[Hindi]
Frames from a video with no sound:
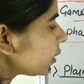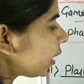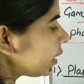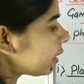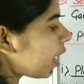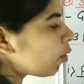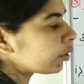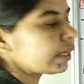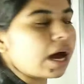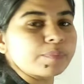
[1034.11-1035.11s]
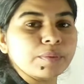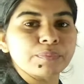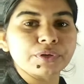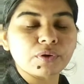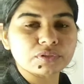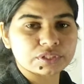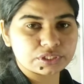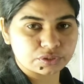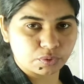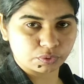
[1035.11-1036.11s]
देन क्या होगी यहाँ पे
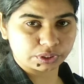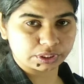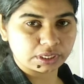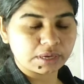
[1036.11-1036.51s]
म्योसिस होगी